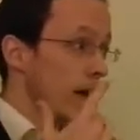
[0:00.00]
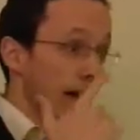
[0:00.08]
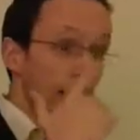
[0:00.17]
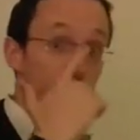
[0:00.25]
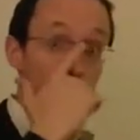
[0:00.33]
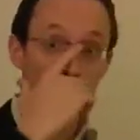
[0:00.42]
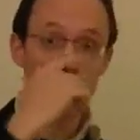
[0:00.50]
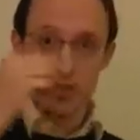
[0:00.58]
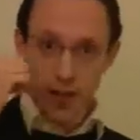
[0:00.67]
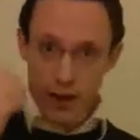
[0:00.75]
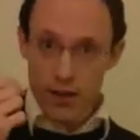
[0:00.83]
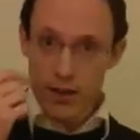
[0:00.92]
Et pour
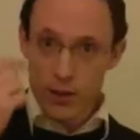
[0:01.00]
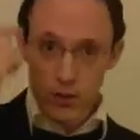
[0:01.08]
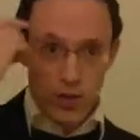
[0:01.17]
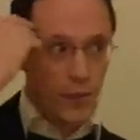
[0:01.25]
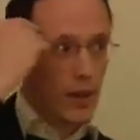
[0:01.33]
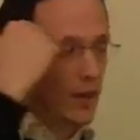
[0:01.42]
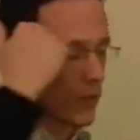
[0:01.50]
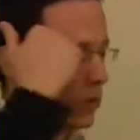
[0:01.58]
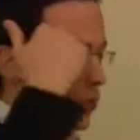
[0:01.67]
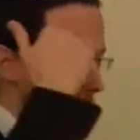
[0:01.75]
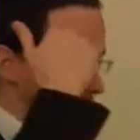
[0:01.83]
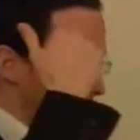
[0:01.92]
ça, écoutez bien,
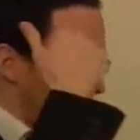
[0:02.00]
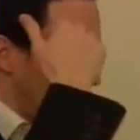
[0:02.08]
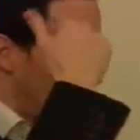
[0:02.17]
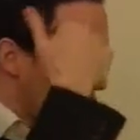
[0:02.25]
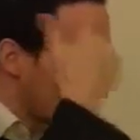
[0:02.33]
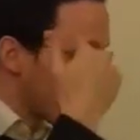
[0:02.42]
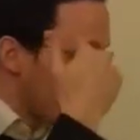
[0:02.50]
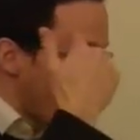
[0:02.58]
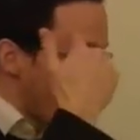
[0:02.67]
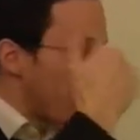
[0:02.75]
c'est de la folie.